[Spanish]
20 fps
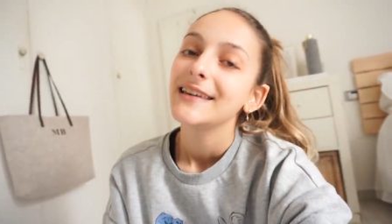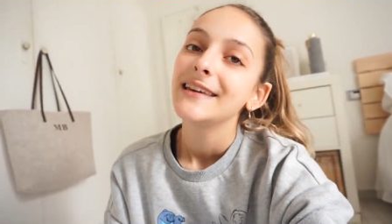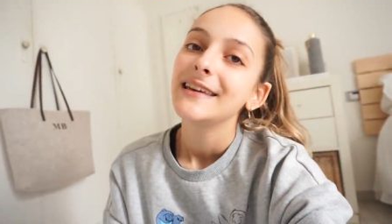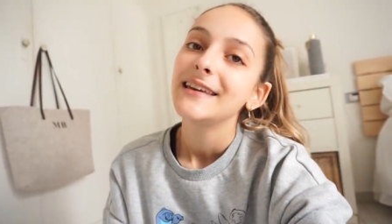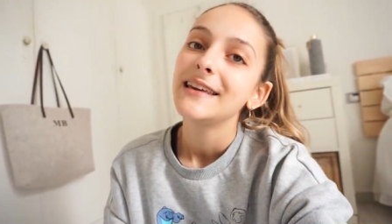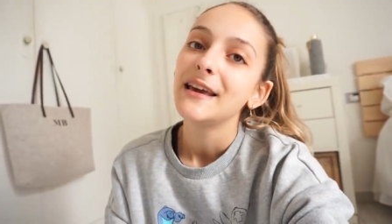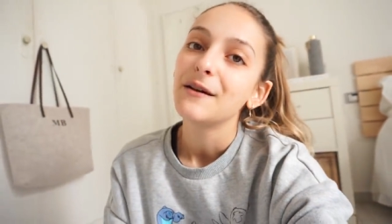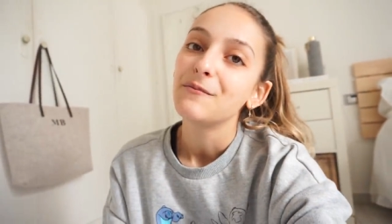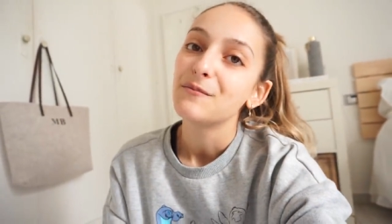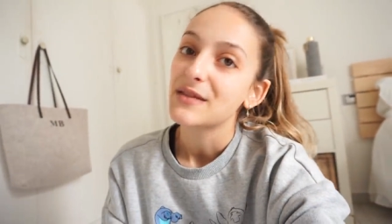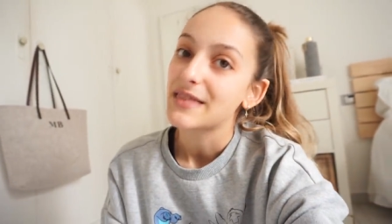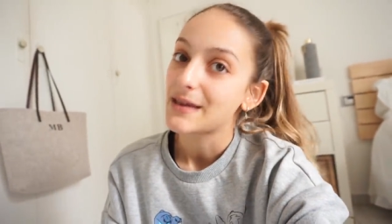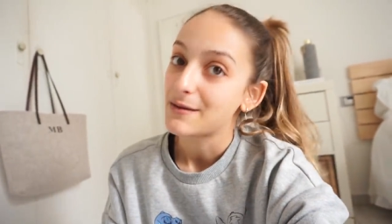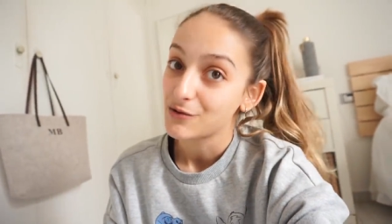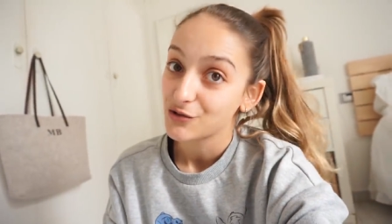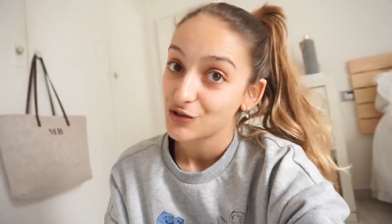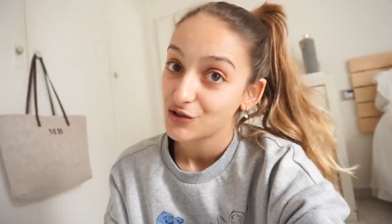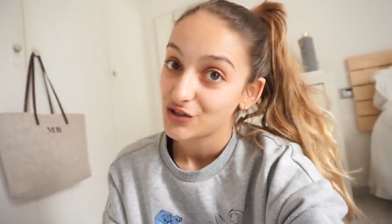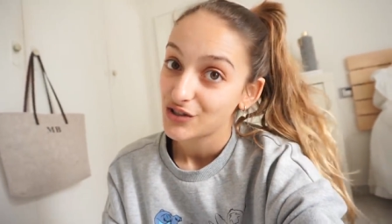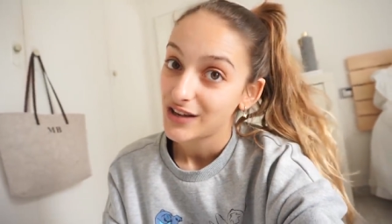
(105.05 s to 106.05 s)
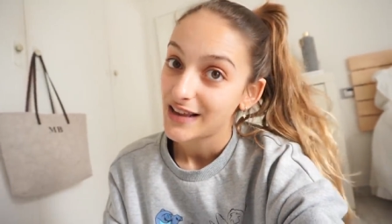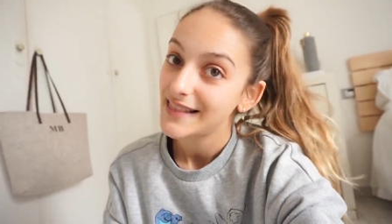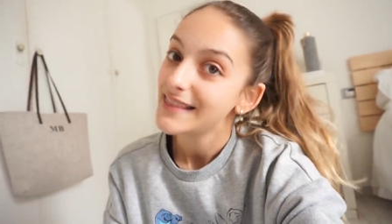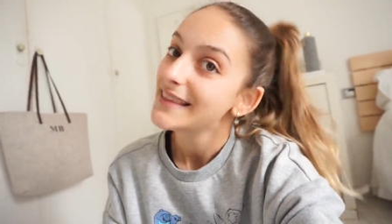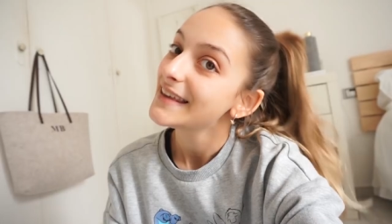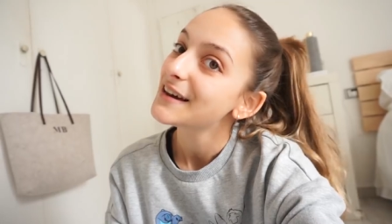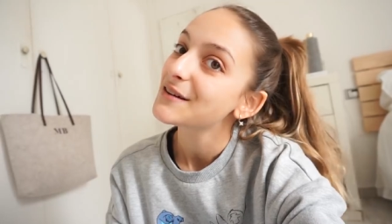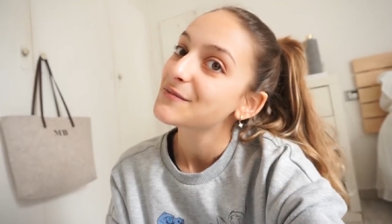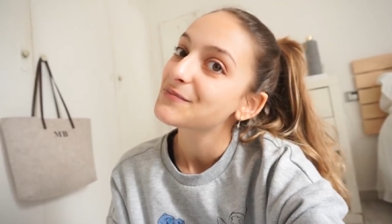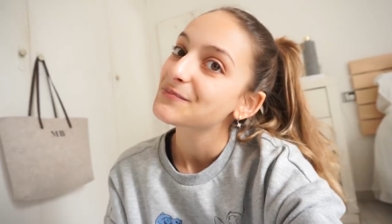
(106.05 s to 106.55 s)
Y empezamos el
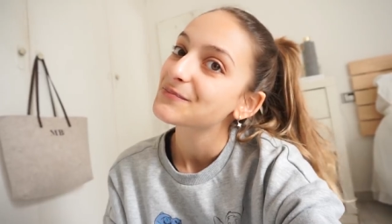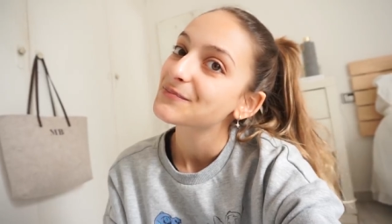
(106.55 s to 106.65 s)
día.